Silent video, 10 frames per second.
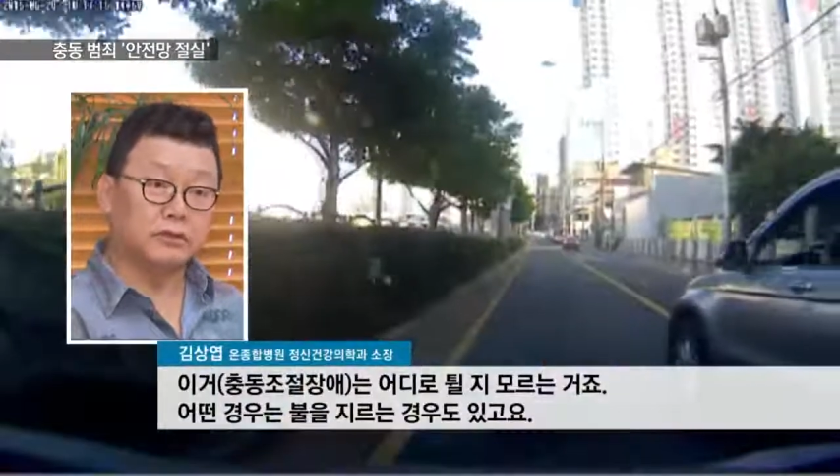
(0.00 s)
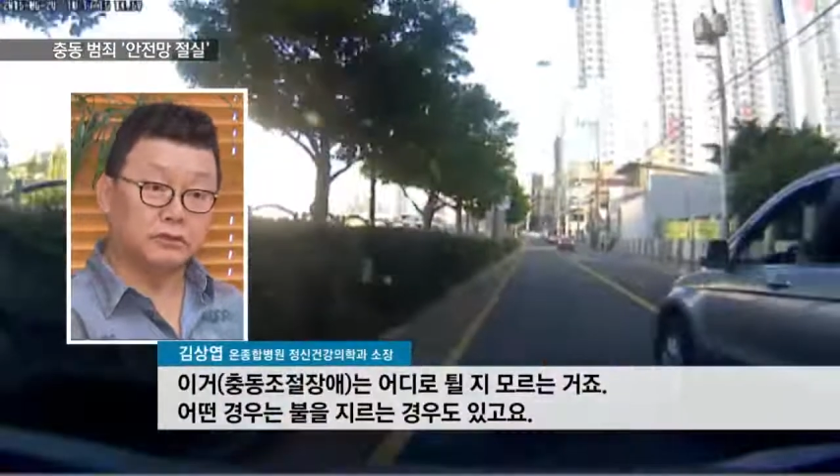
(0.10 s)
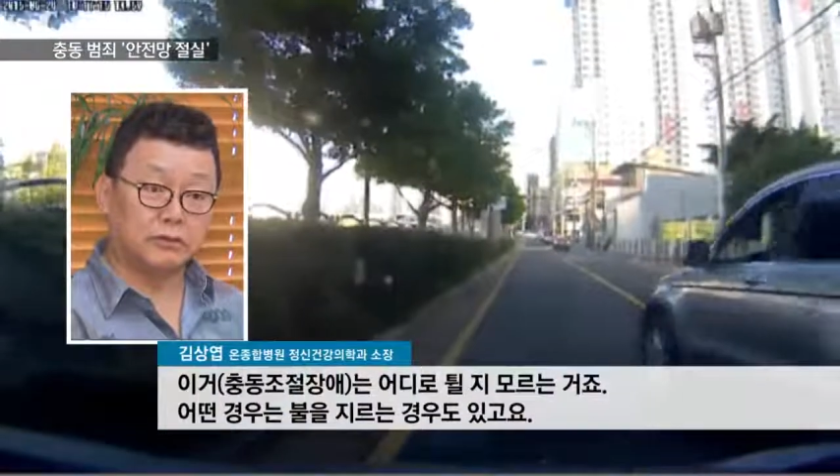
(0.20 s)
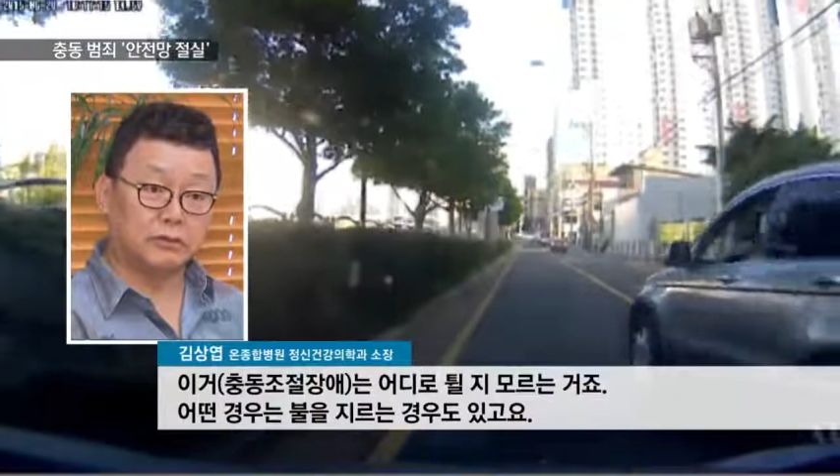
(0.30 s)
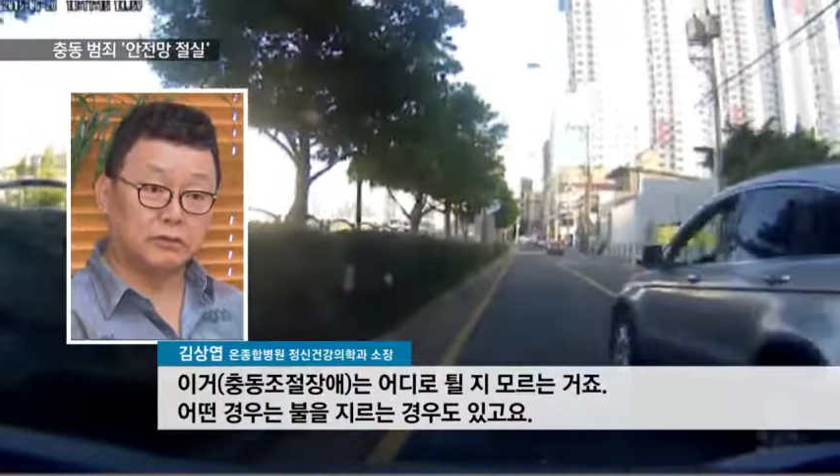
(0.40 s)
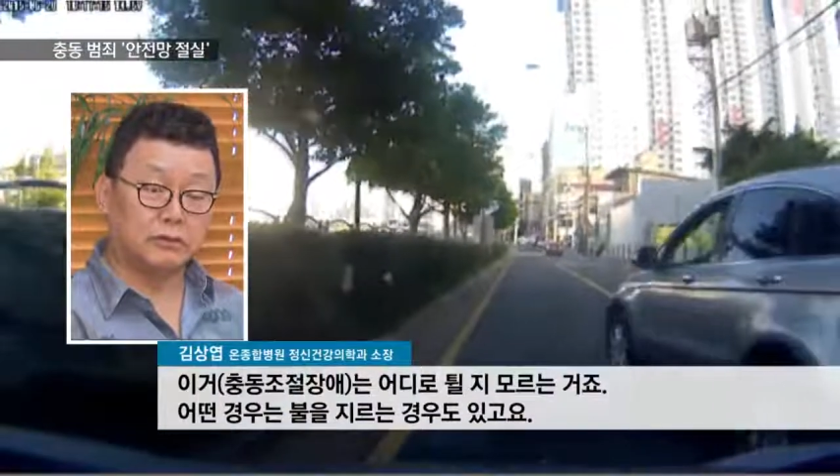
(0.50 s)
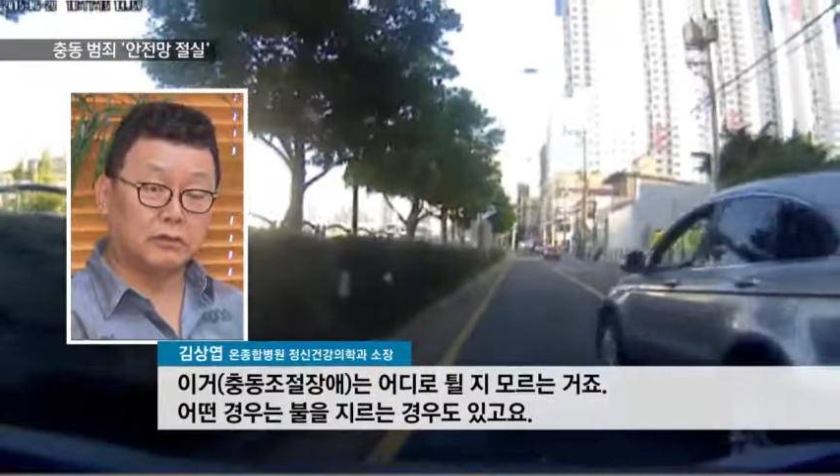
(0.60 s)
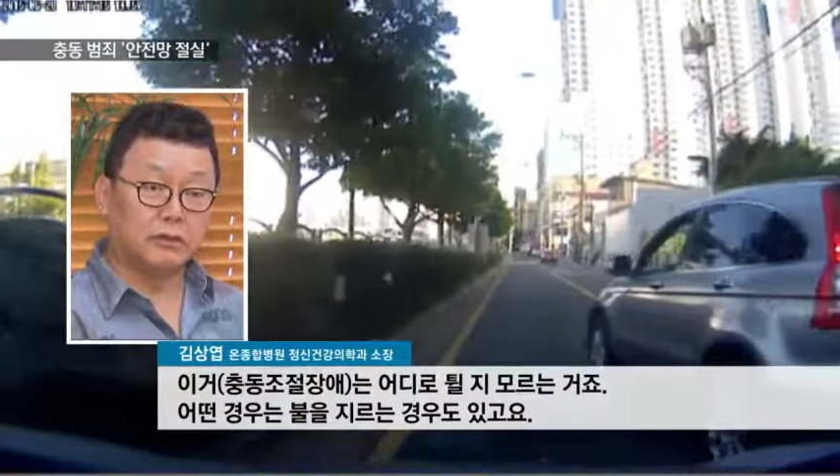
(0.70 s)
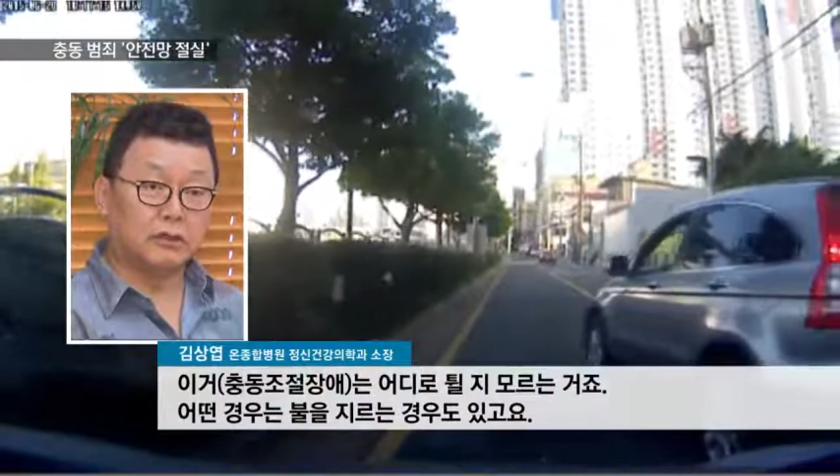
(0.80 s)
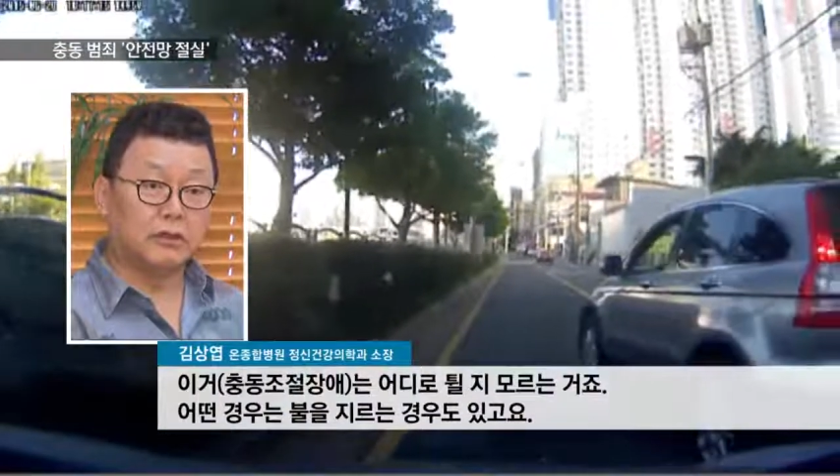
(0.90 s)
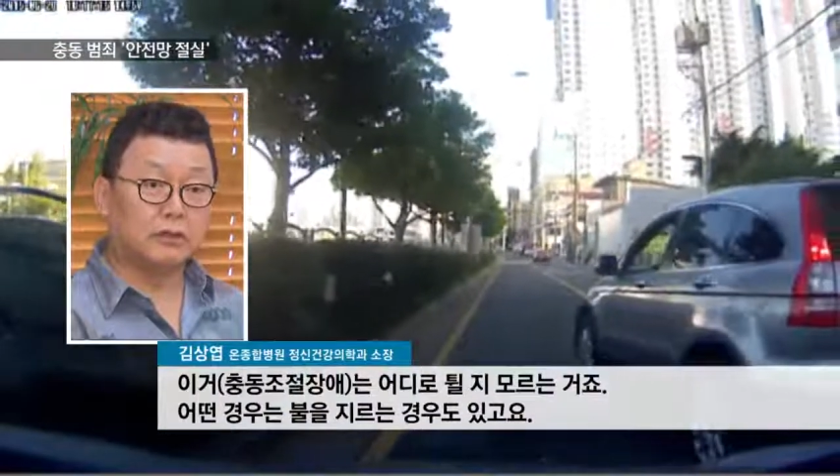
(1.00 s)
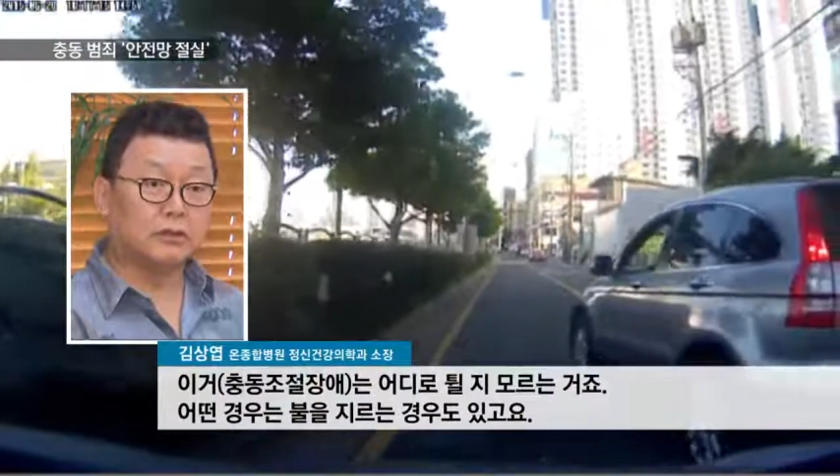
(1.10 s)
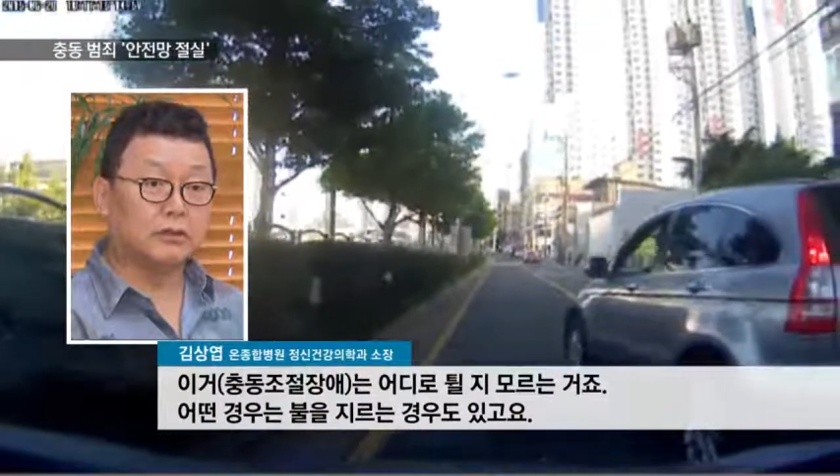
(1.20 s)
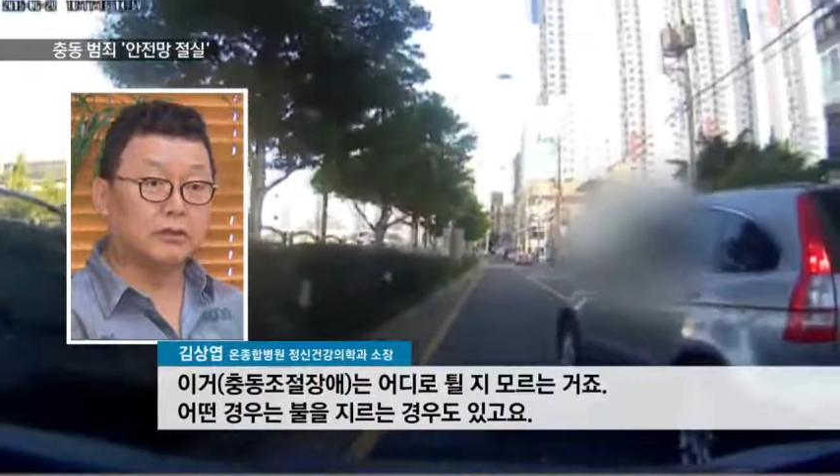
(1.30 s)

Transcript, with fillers: 경우도 있고요. 어떤